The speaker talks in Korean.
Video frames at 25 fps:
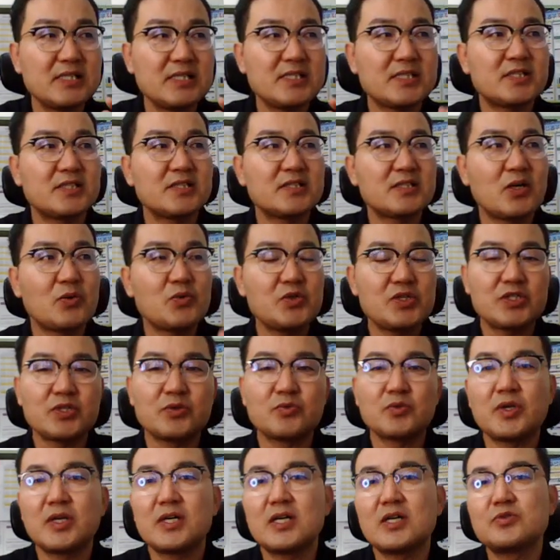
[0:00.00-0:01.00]
1층하고
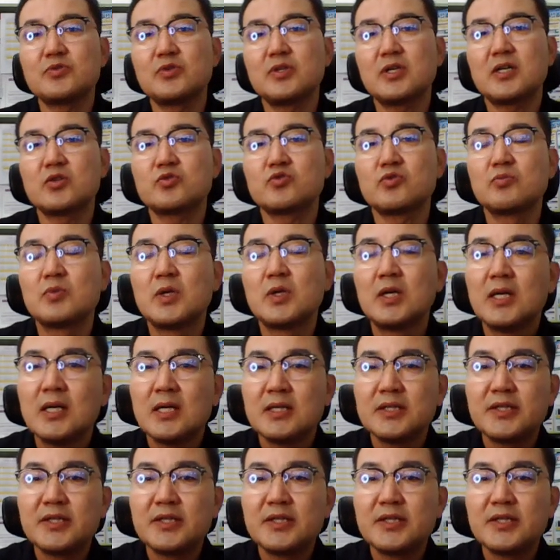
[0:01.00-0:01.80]
2층으로 해가지고 이렇게 좀